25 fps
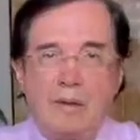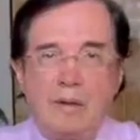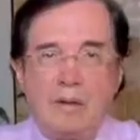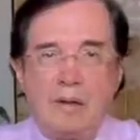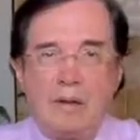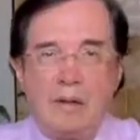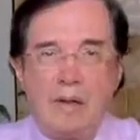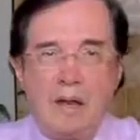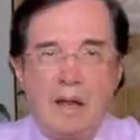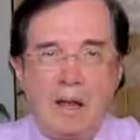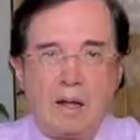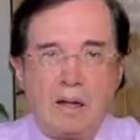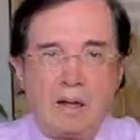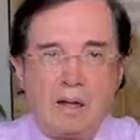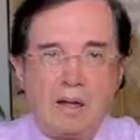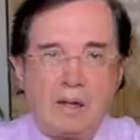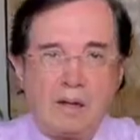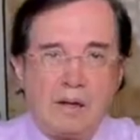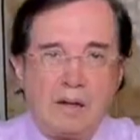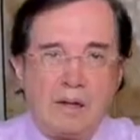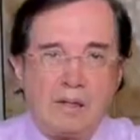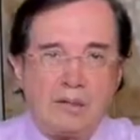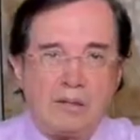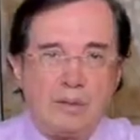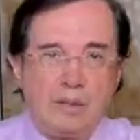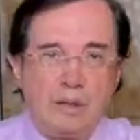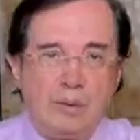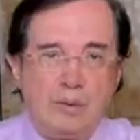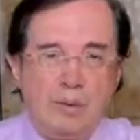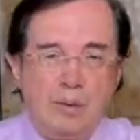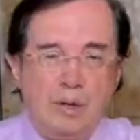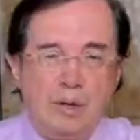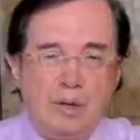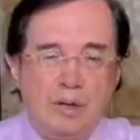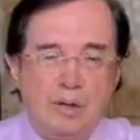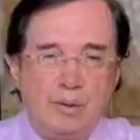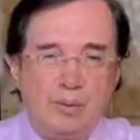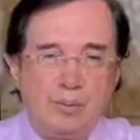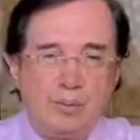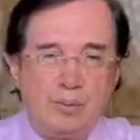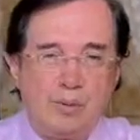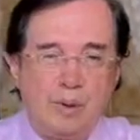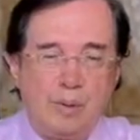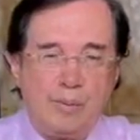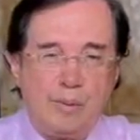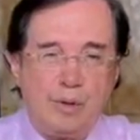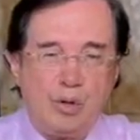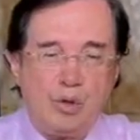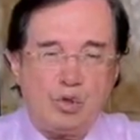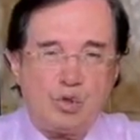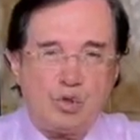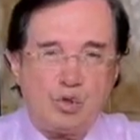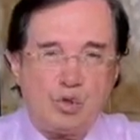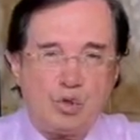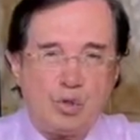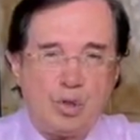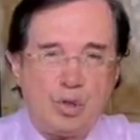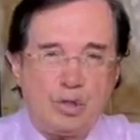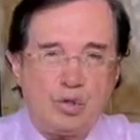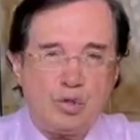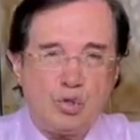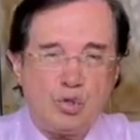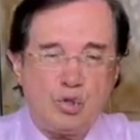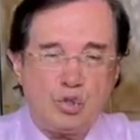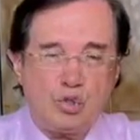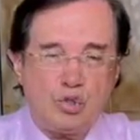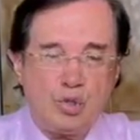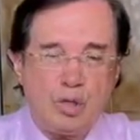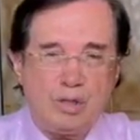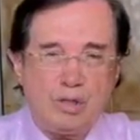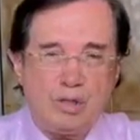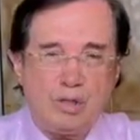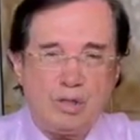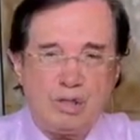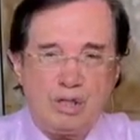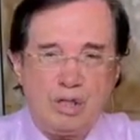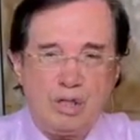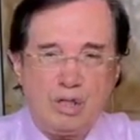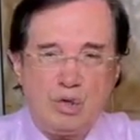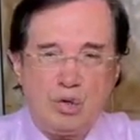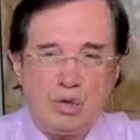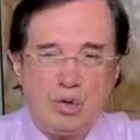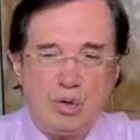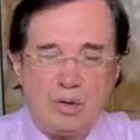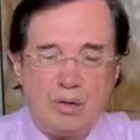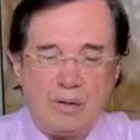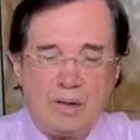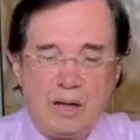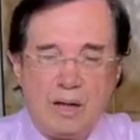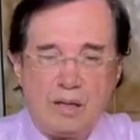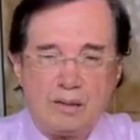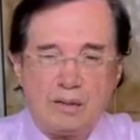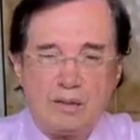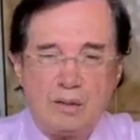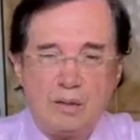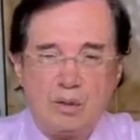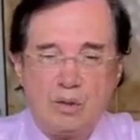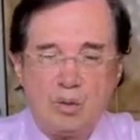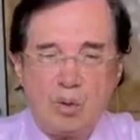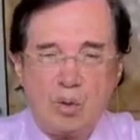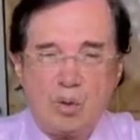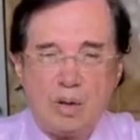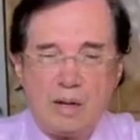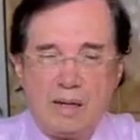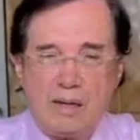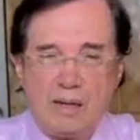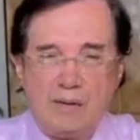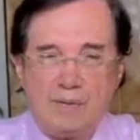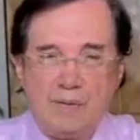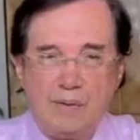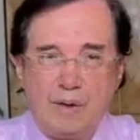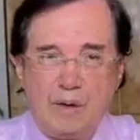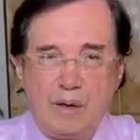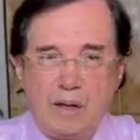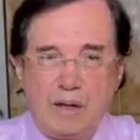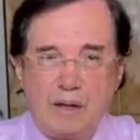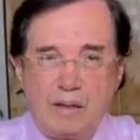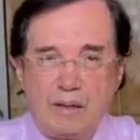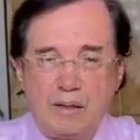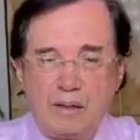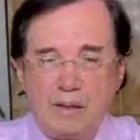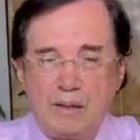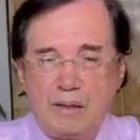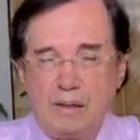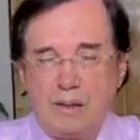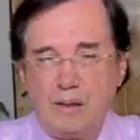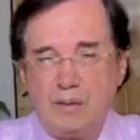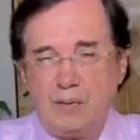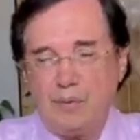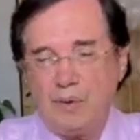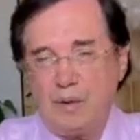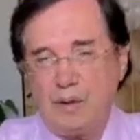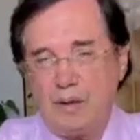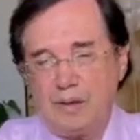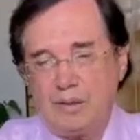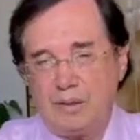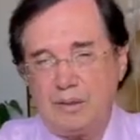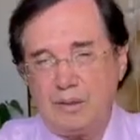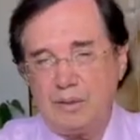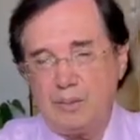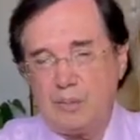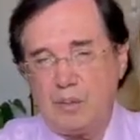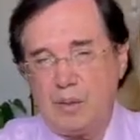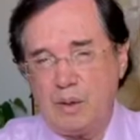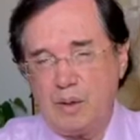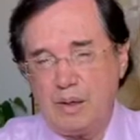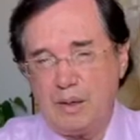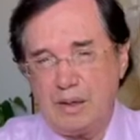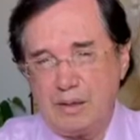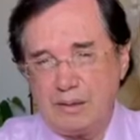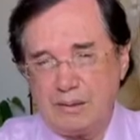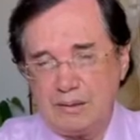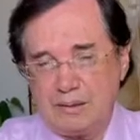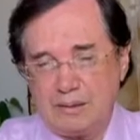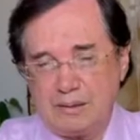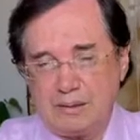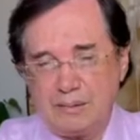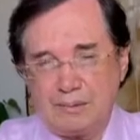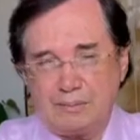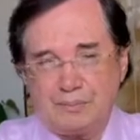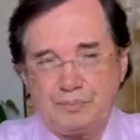La guerra civil de 1885 ha sido calificada de diferentes maneras,